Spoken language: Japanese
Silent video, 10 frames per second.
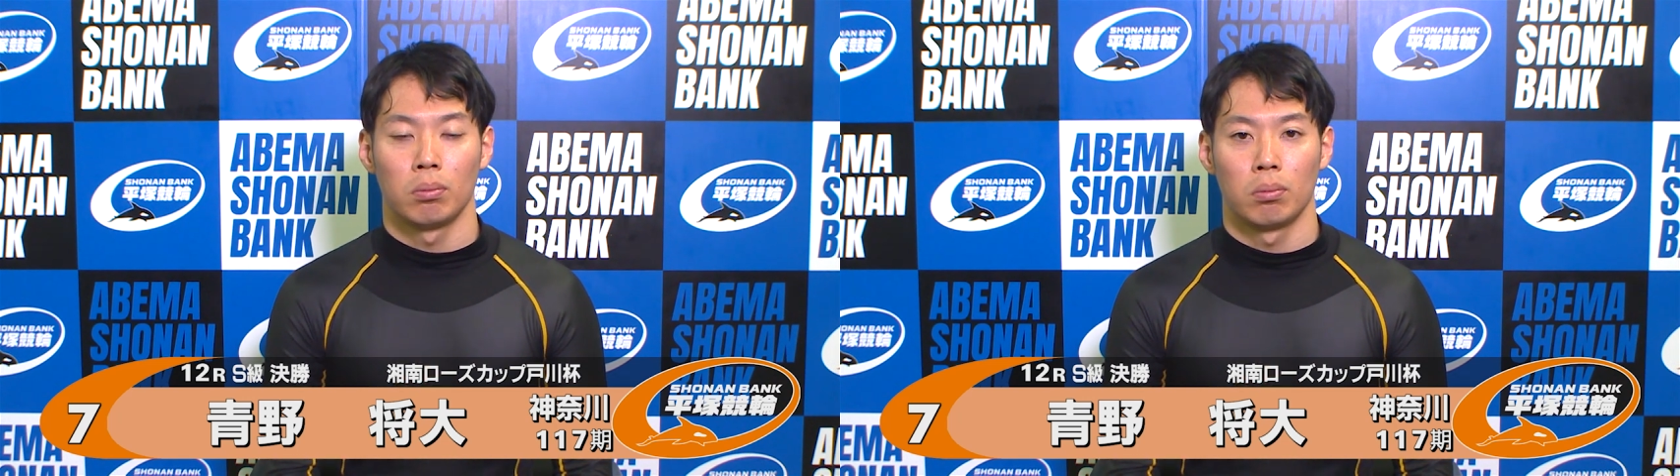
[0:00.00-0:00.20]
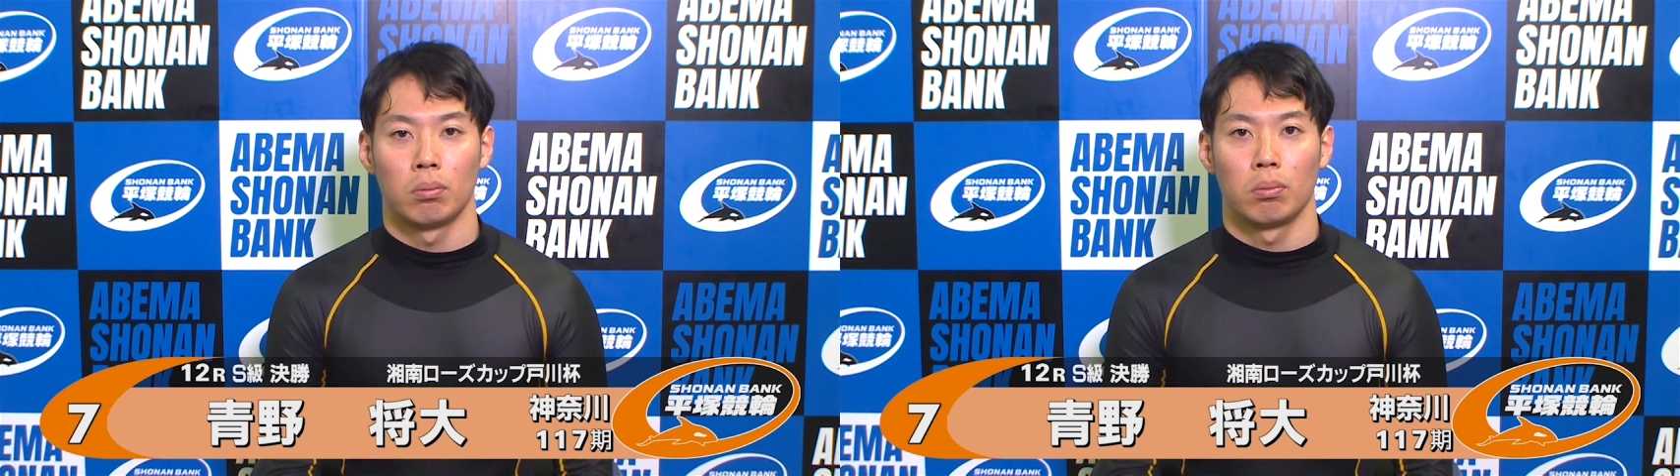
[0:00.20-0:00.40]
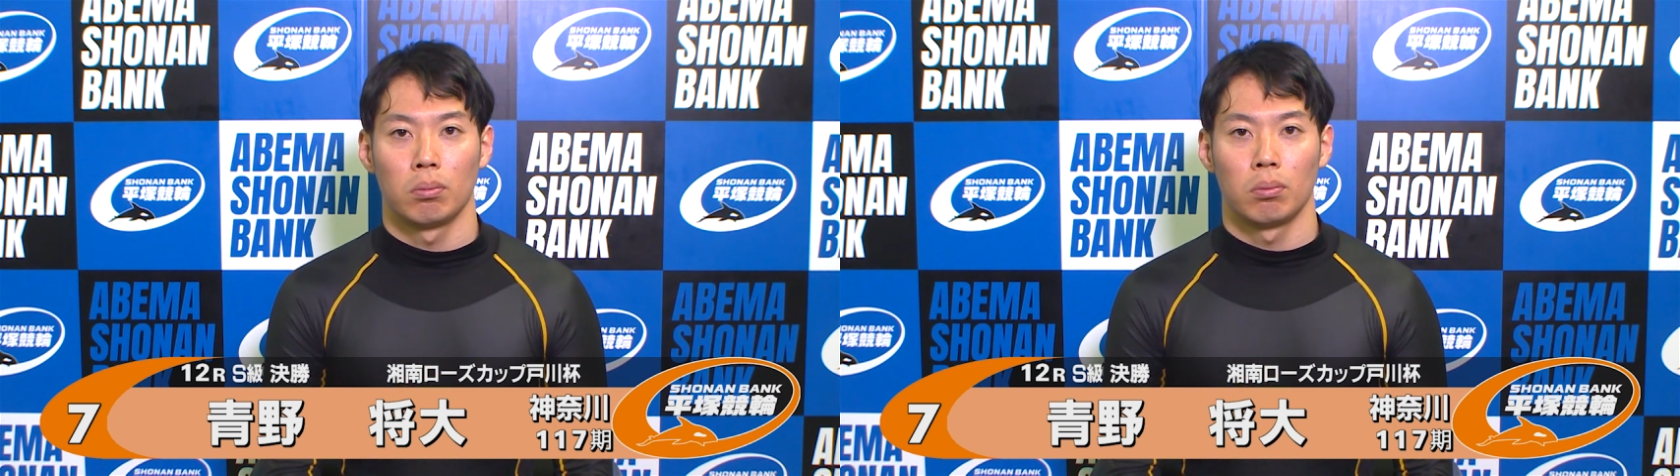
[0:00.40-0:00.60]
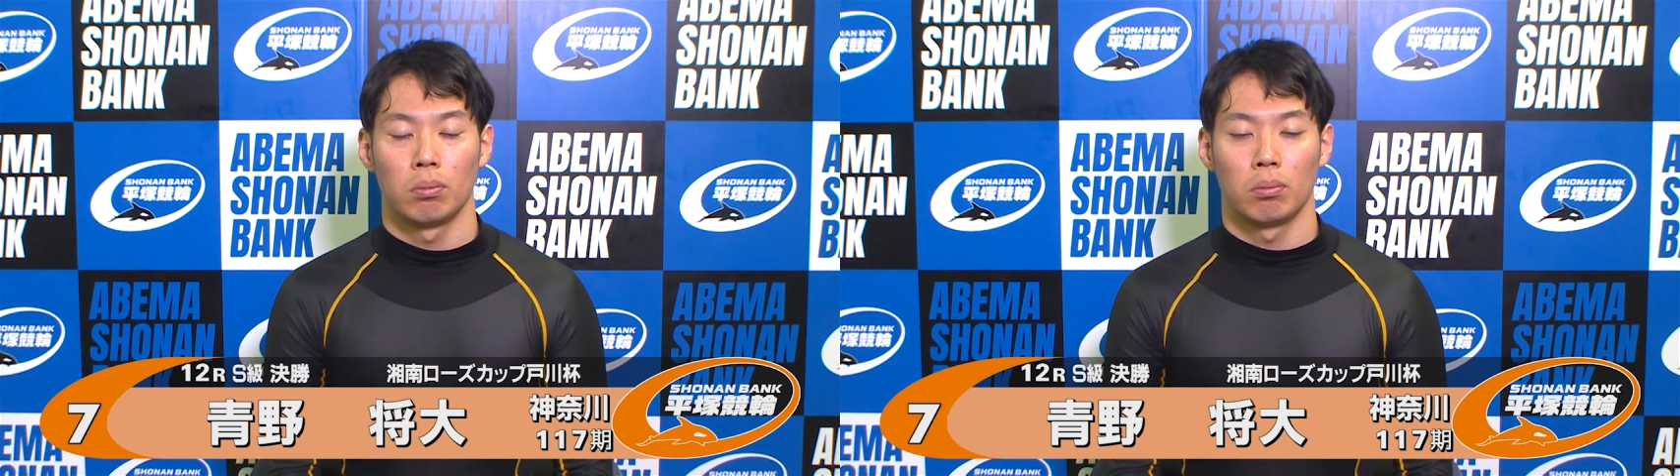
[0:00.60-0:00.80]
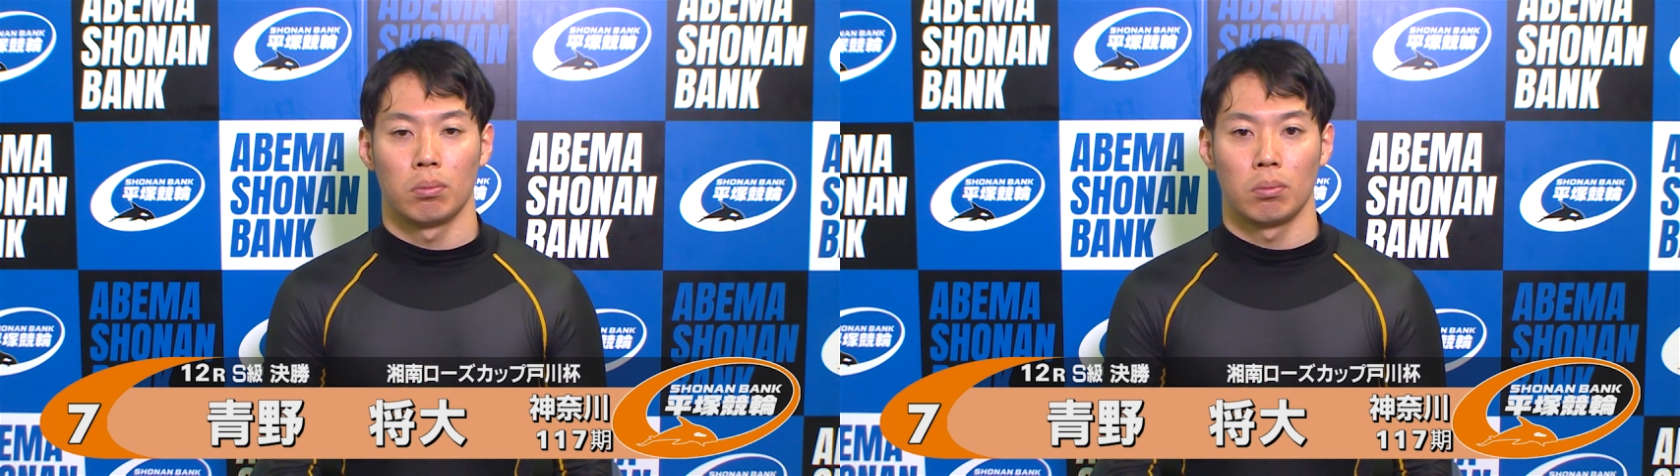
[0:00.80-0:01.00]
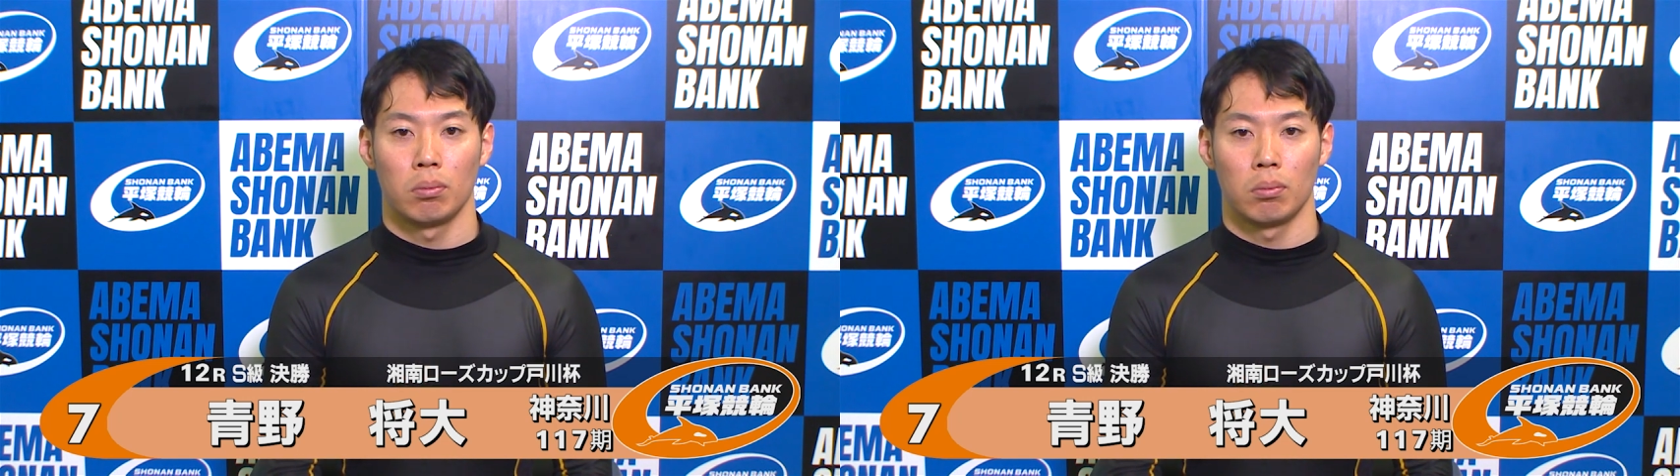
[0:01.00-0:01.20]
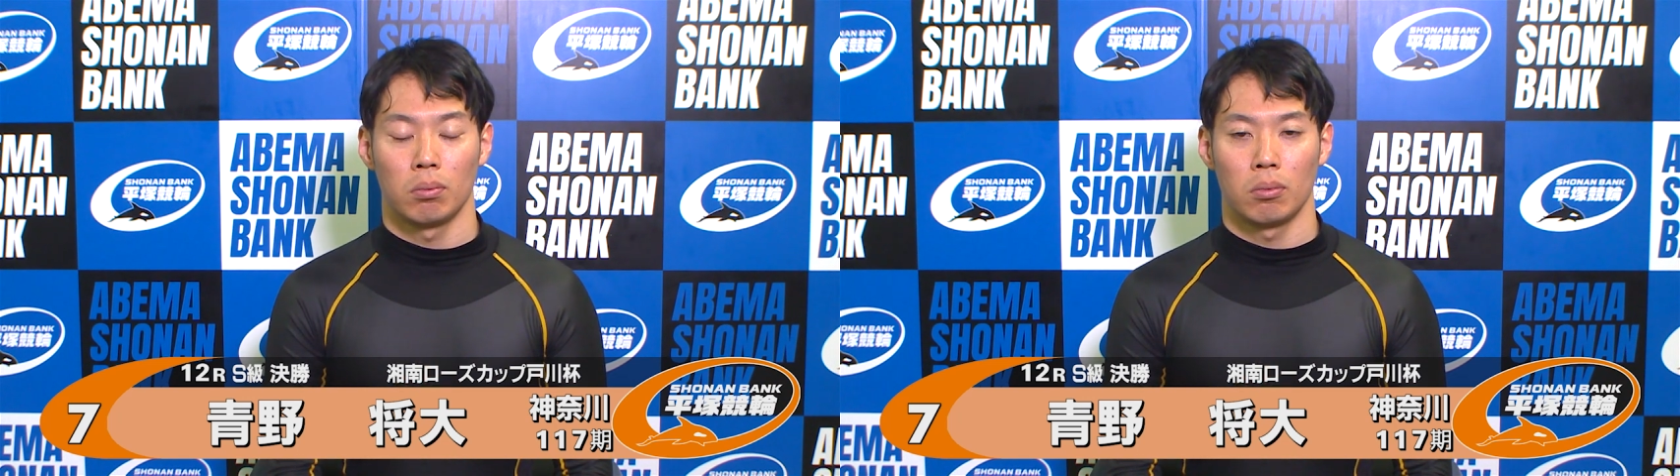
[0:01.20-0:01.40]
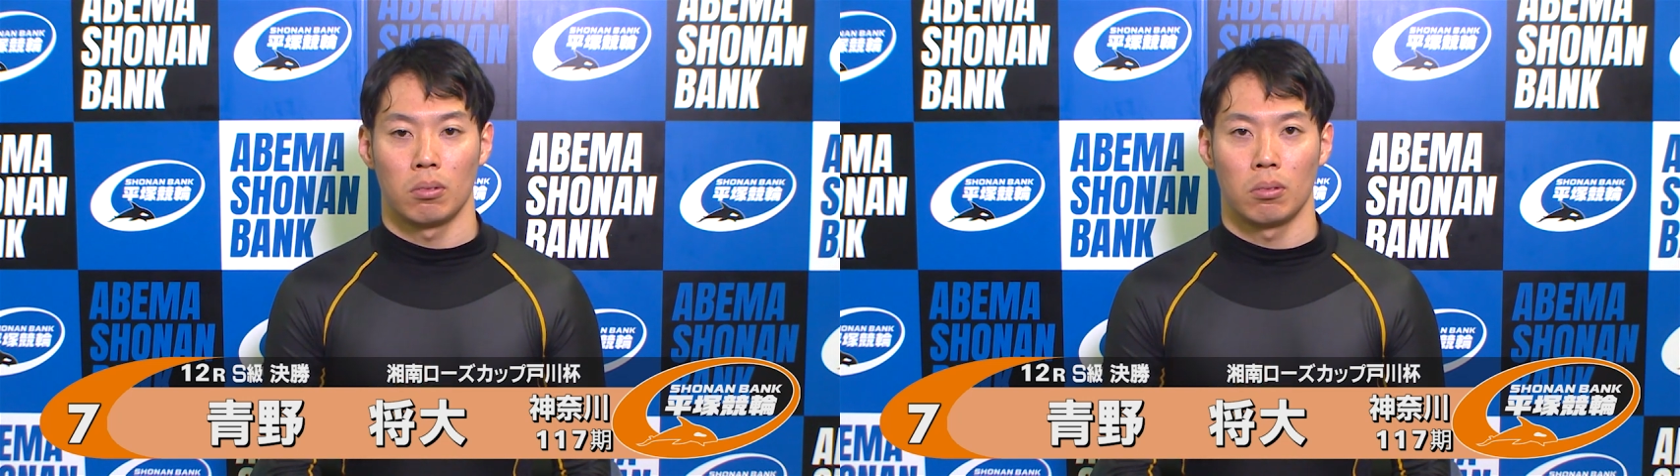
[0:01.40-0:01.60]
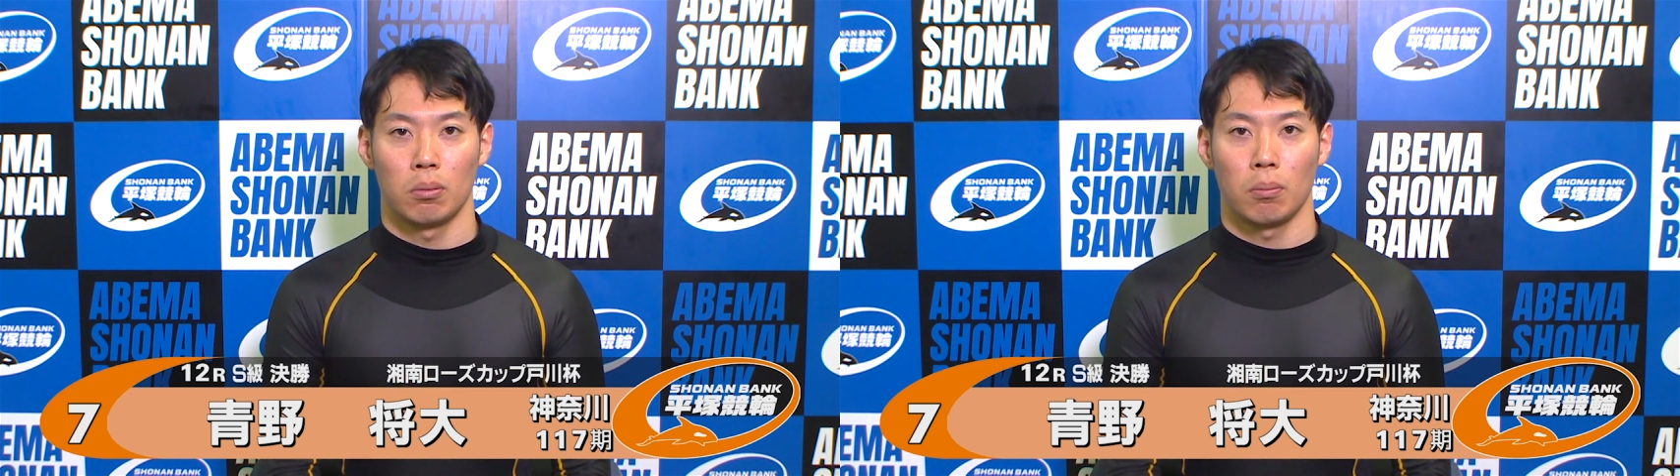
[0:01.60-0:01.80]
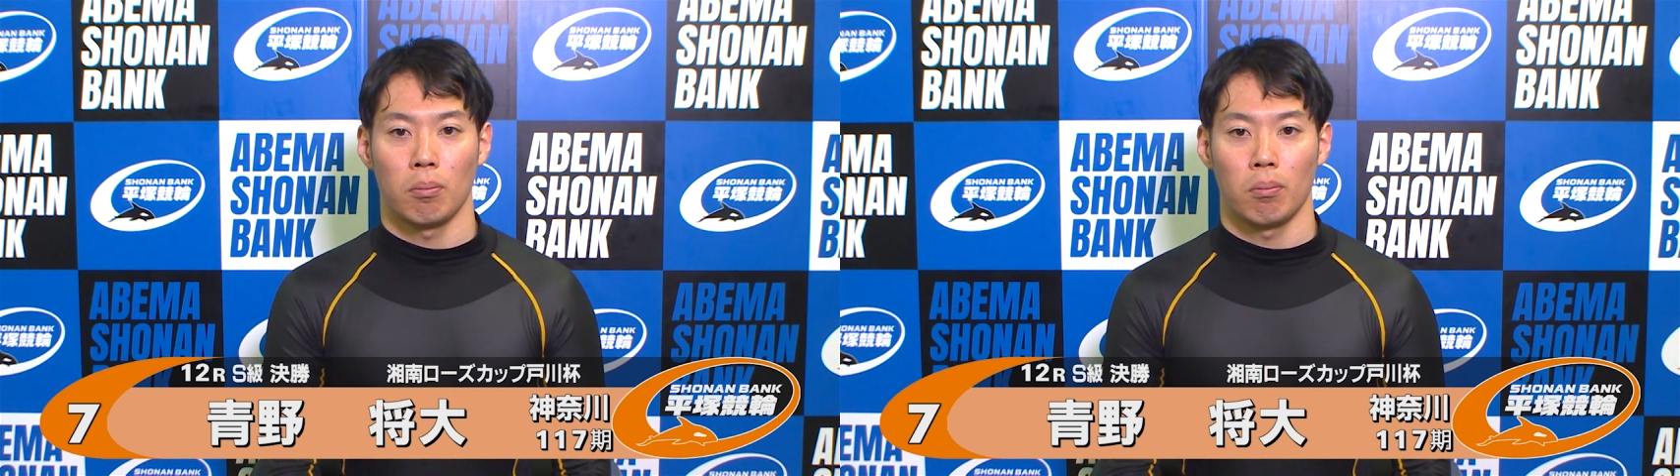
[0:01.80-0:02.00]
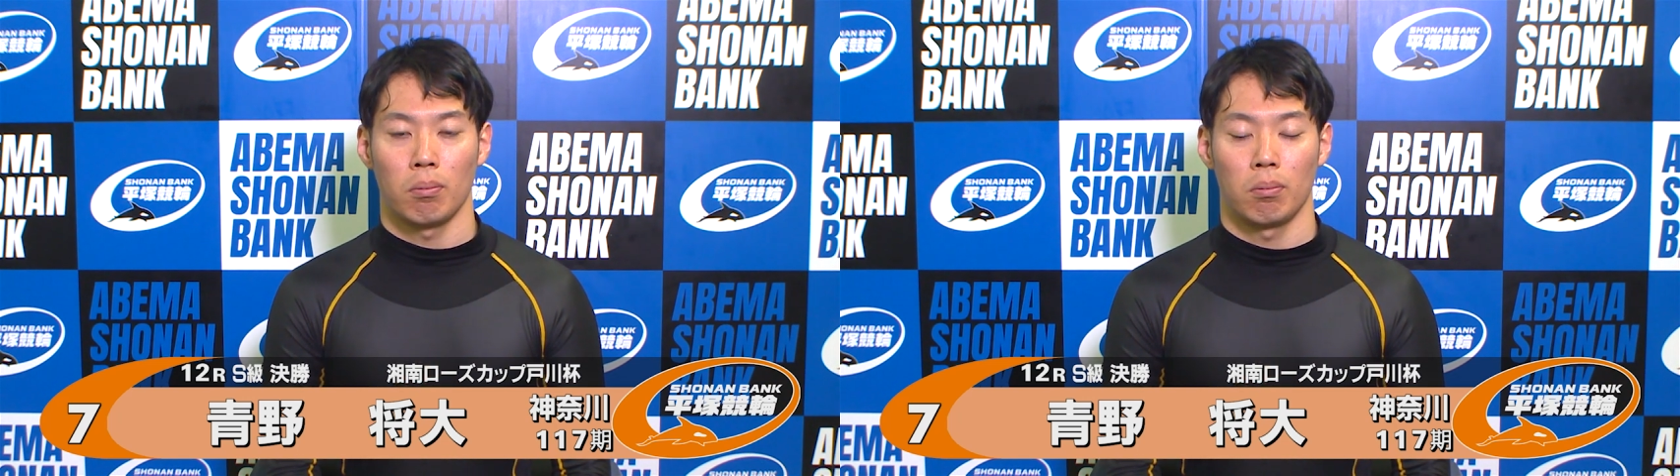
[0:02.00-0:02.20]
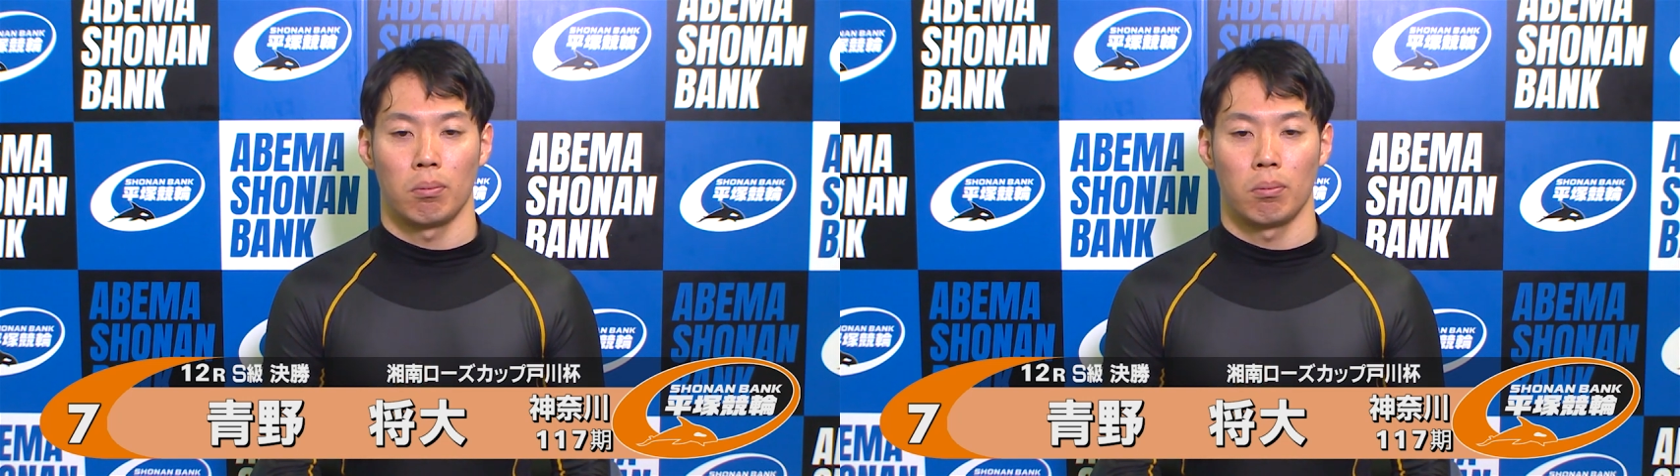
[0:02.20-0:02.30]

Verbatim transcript: えー、それでは決勝に向